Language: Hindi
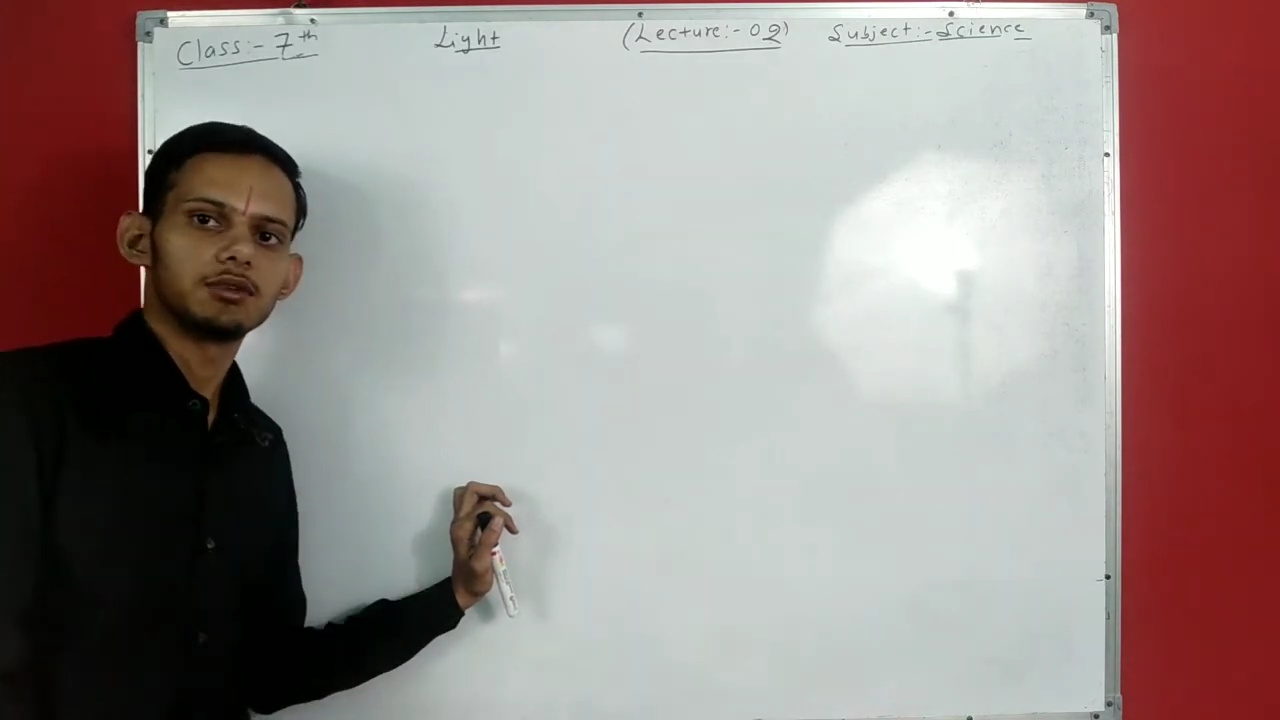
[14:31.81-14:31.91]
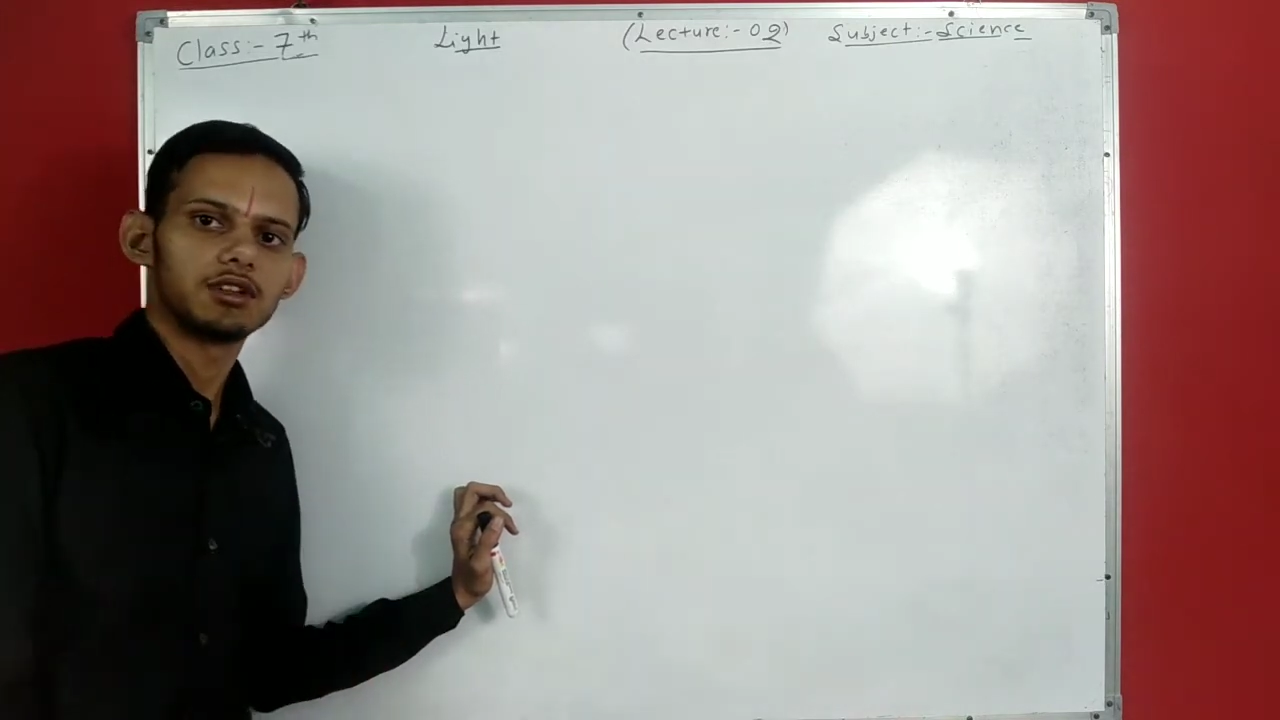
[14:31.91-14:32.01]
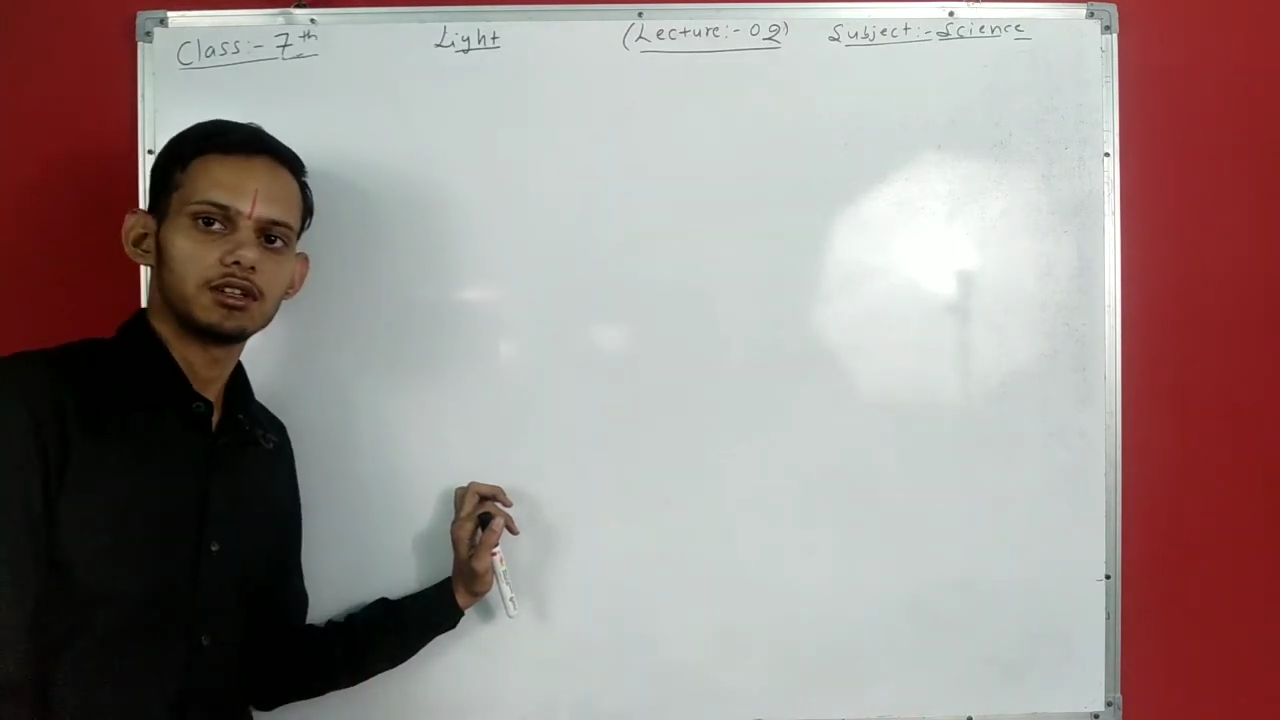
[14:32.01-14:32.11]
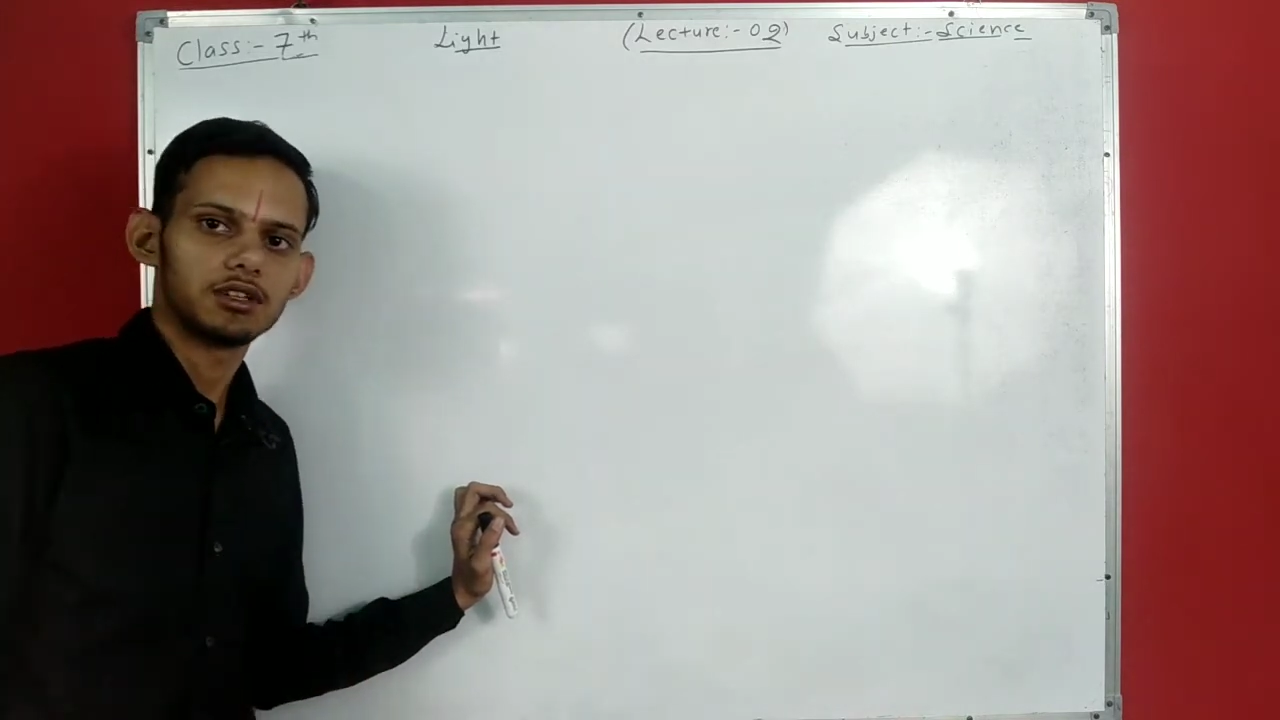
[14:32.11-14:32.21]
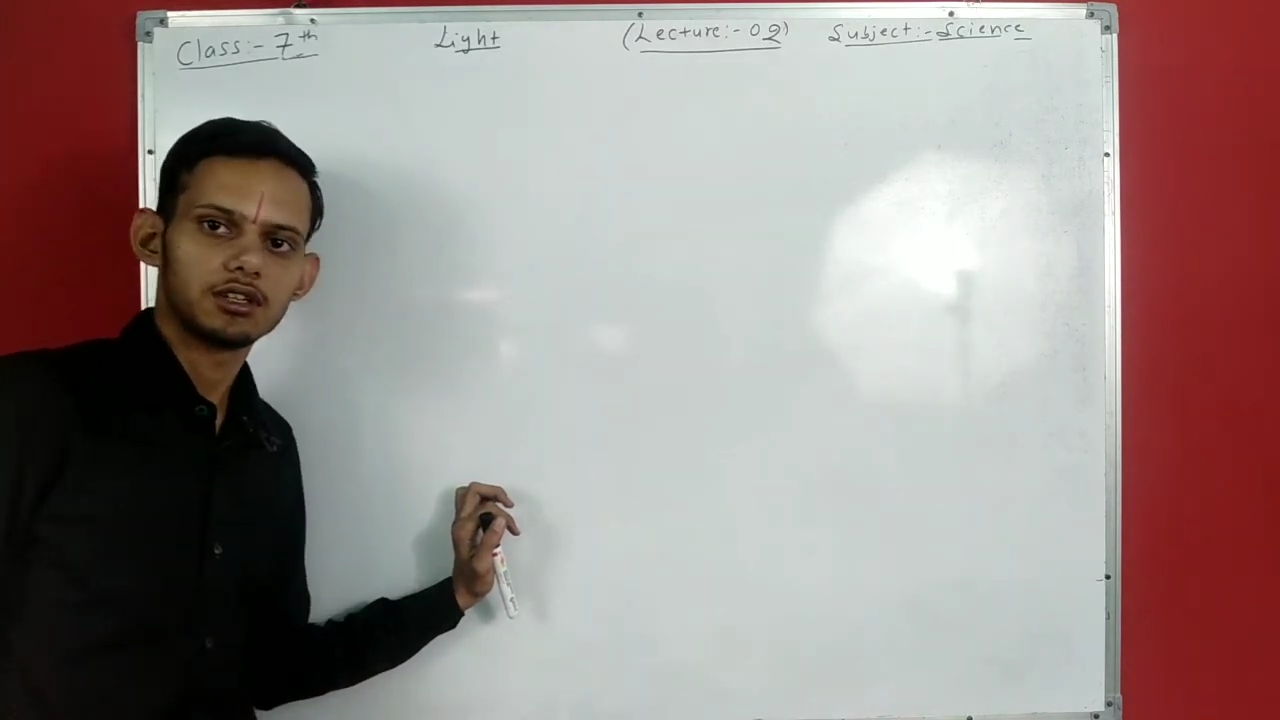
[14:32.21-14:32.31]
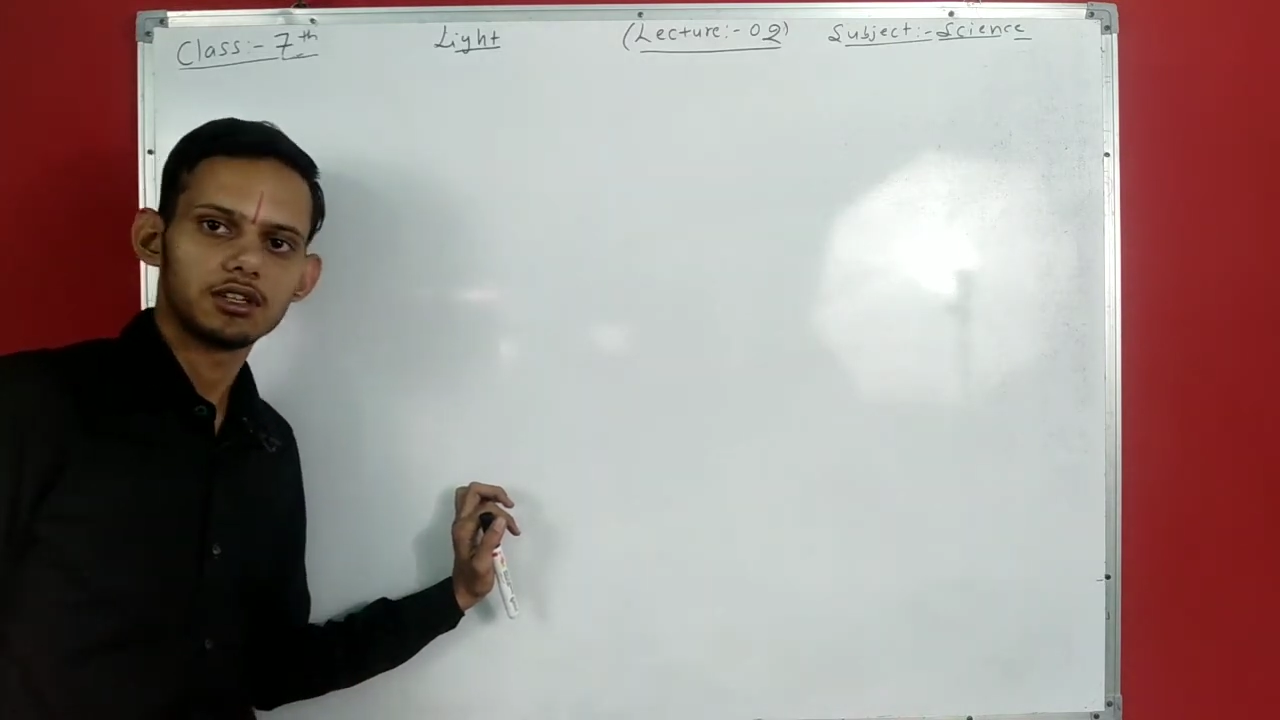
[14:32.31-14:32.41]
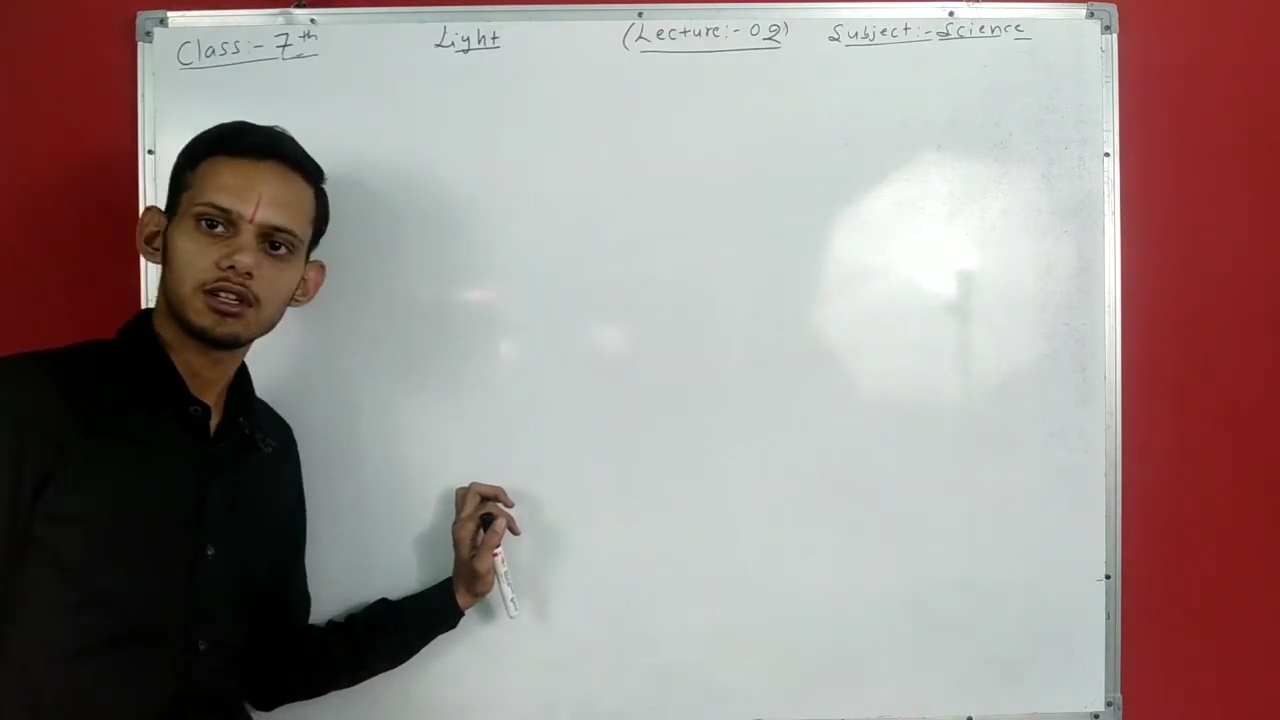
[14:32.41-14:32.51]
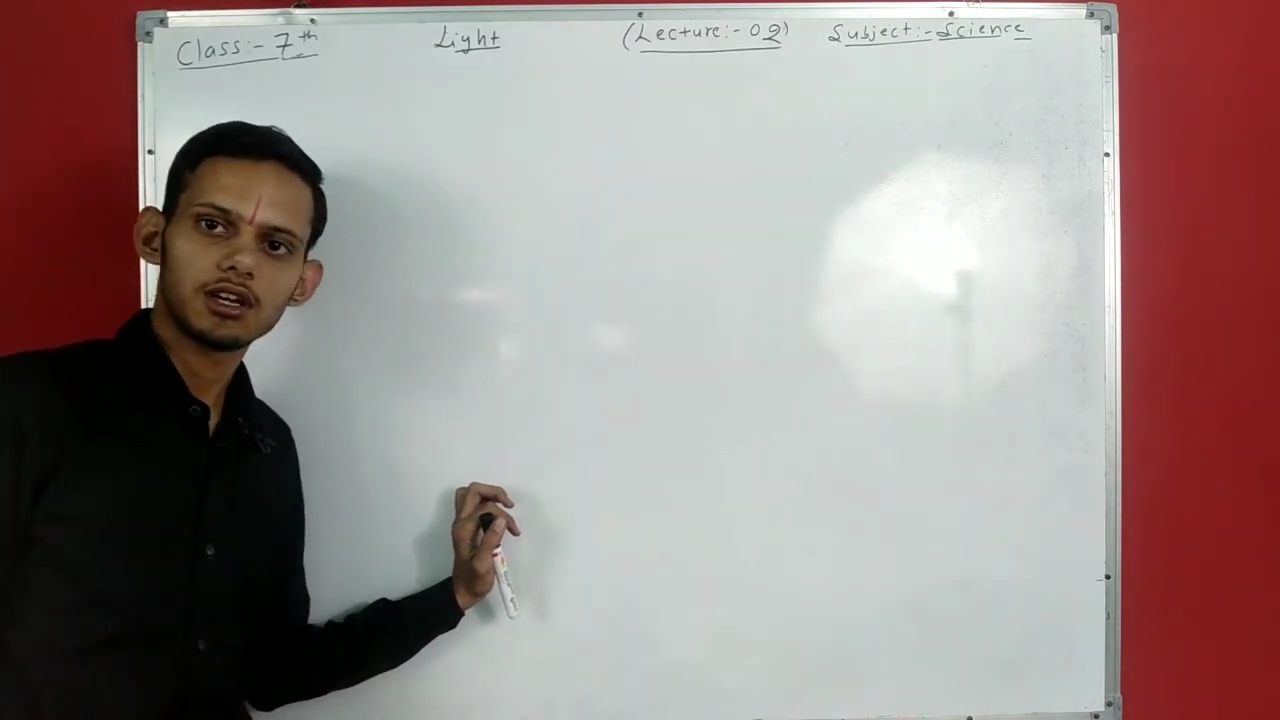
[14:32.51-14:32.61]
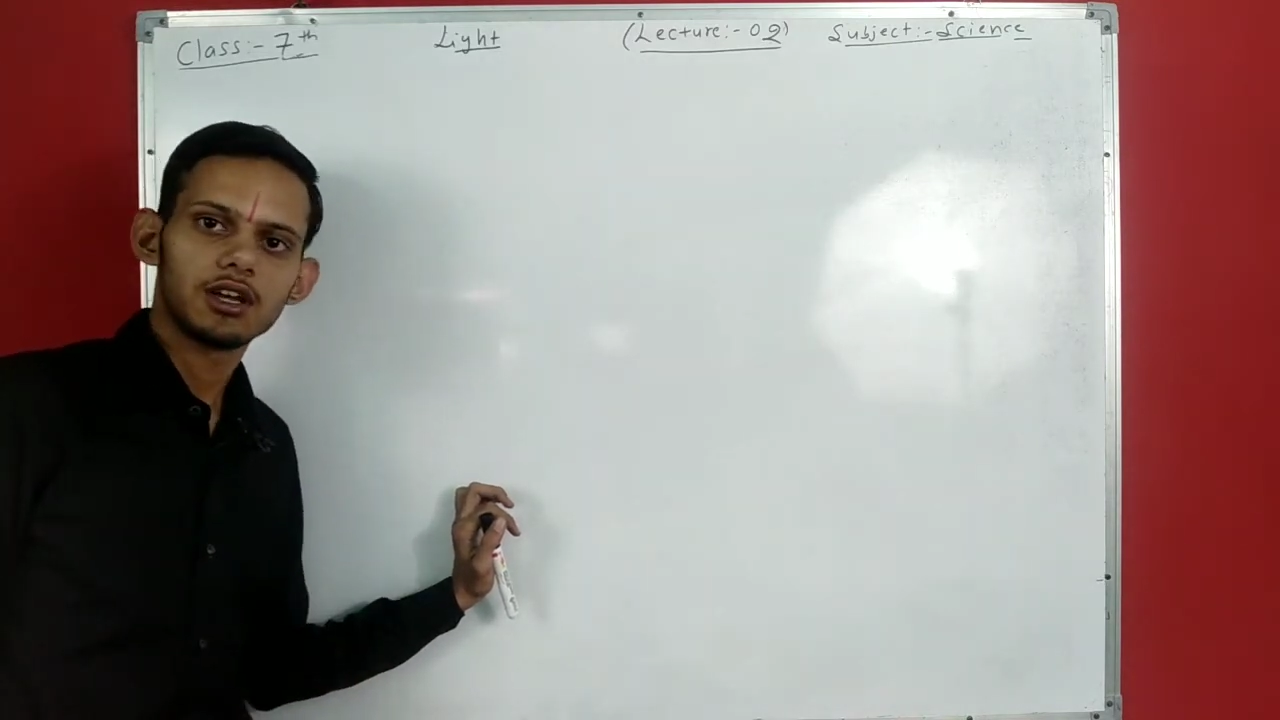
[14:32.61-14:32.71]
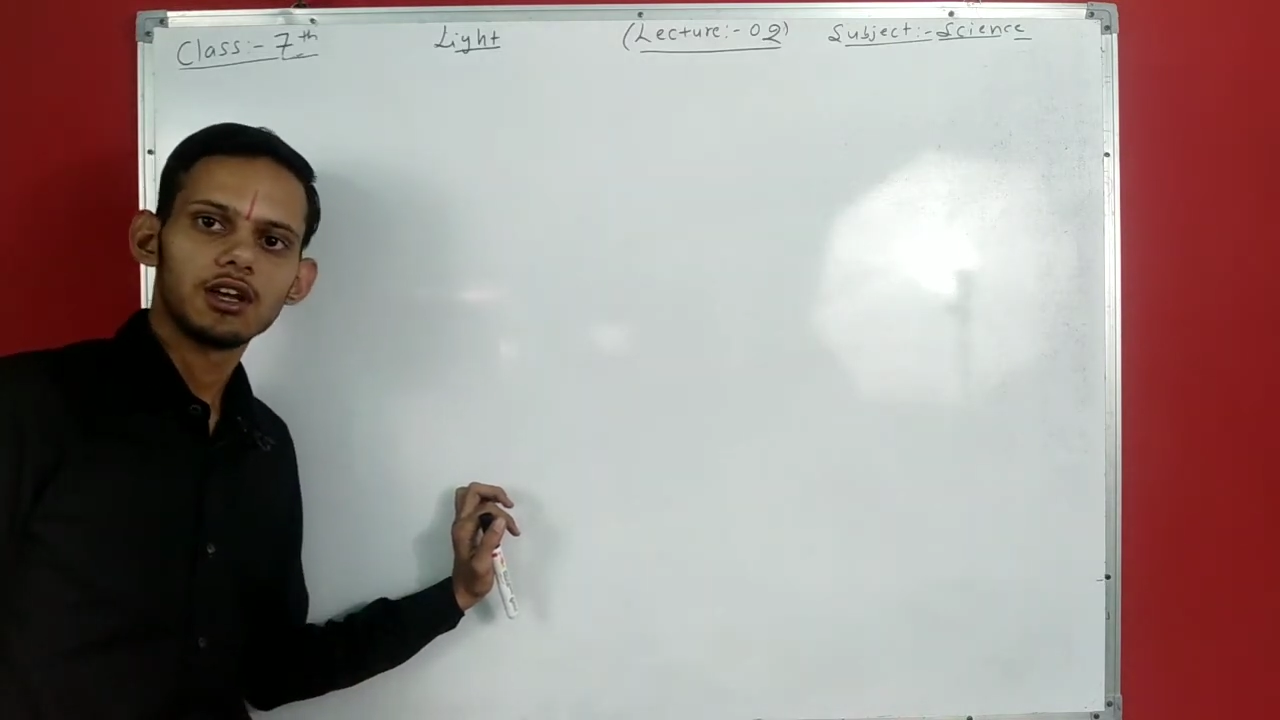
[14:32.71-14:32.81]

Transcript: बन रही थी ठीक है